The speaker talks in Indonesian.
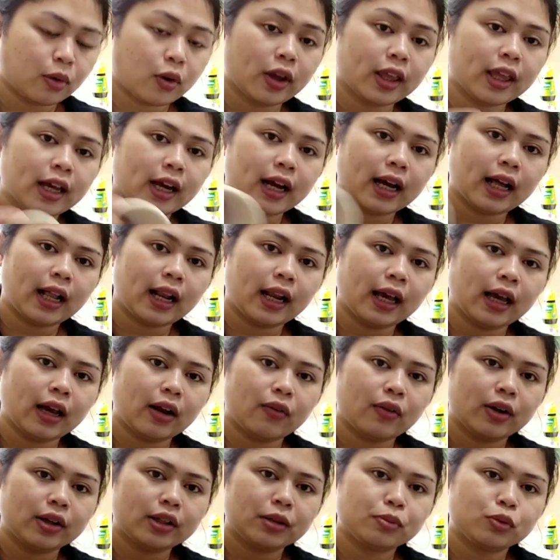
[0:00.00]
Pokoknya
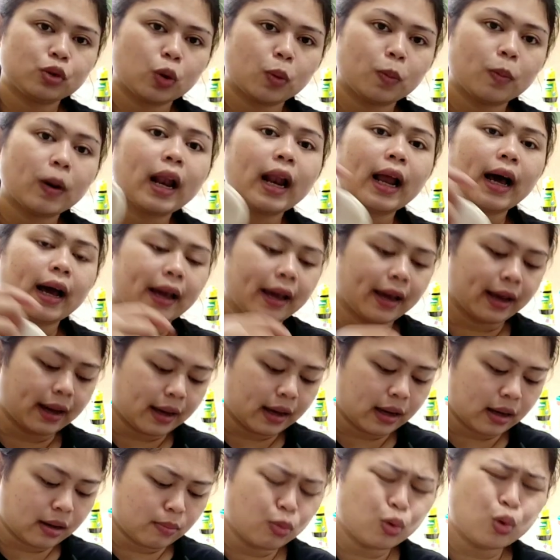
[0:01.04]
kalian wajib coba lah
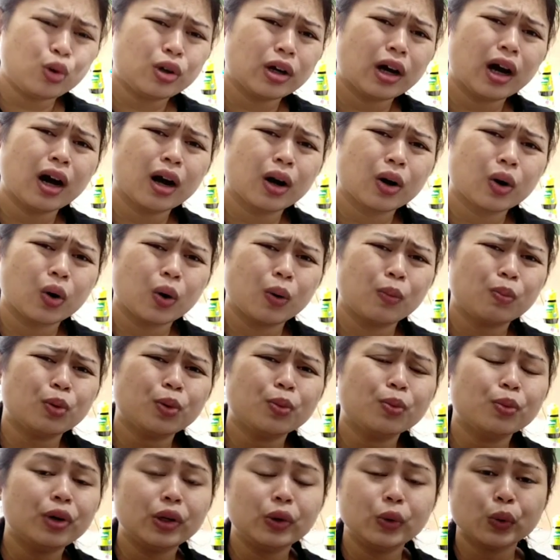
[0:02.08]
ya. Mudah kok
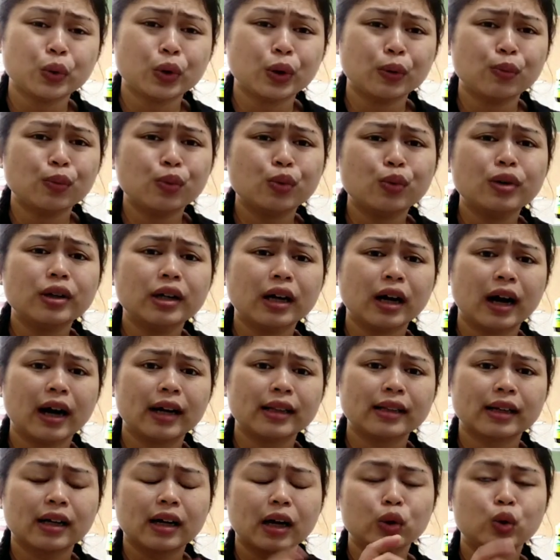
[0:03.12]
bumbunya juga
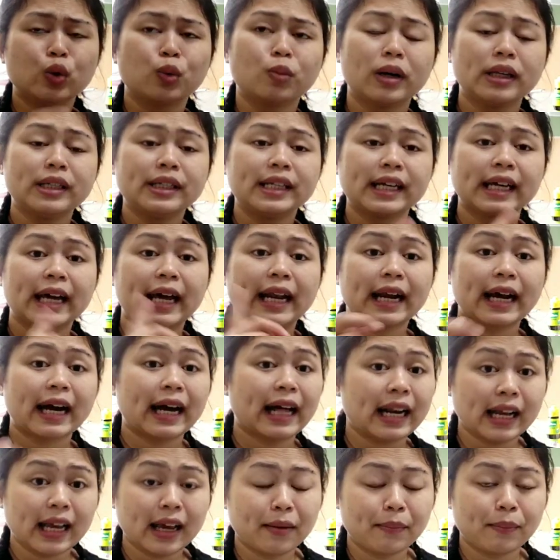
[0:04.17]
mudah, tergantung majikan
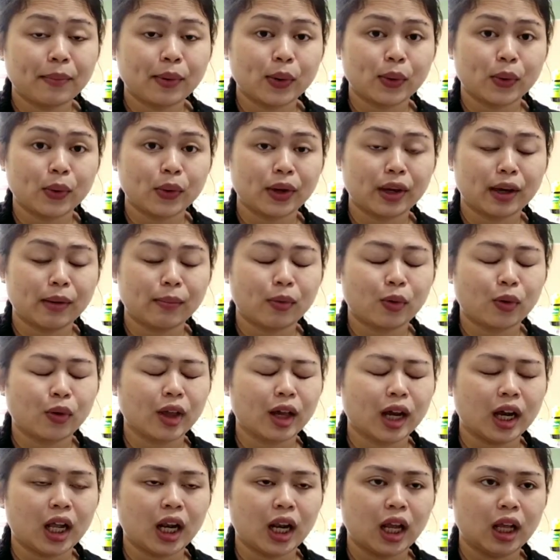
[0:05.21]
kalian pokoknya.
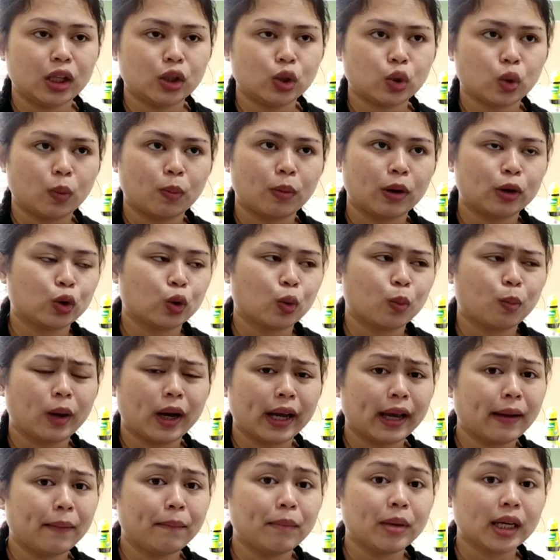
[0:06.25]
Pokoknya kalian
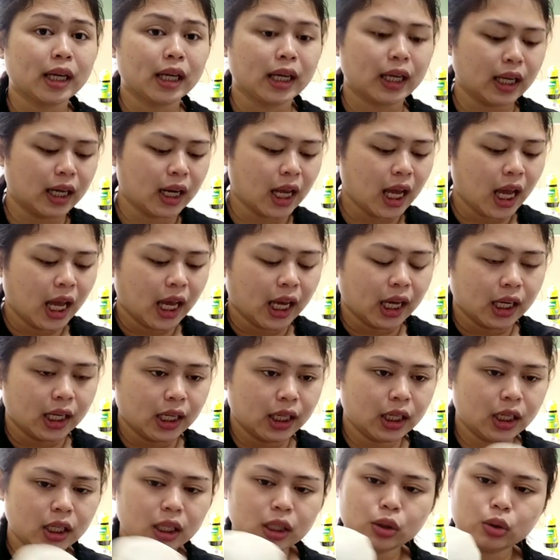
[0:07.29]
coba-coba dia bikin
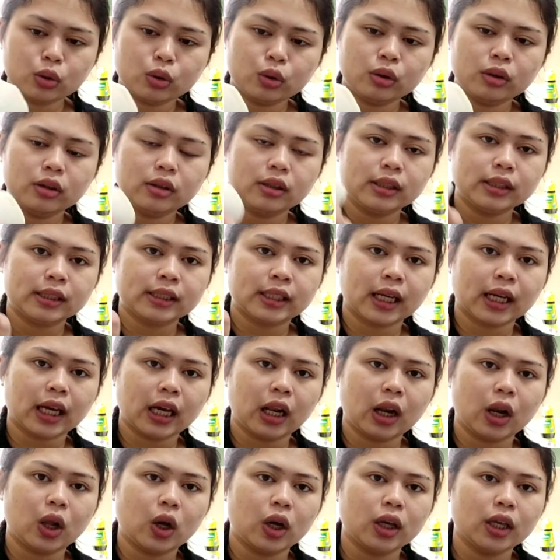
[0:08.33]
ini itu
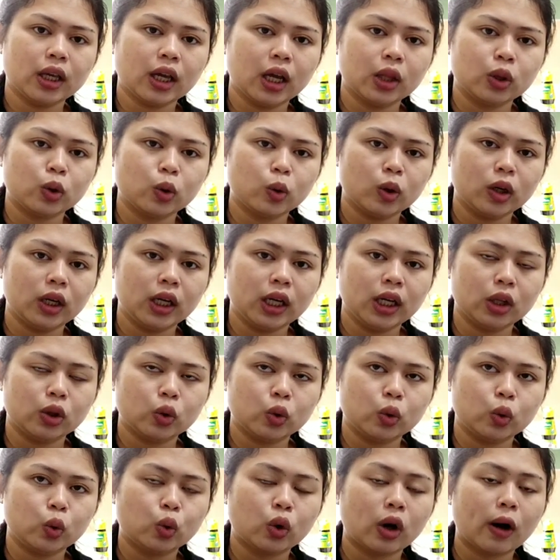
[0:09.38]
sekilonya itu ini
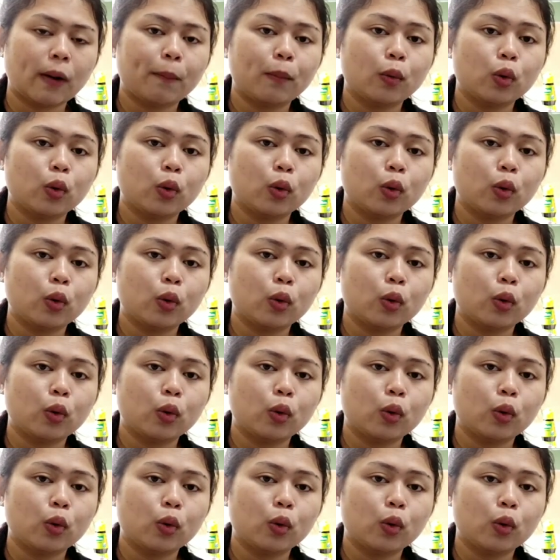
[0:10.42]
tuh 20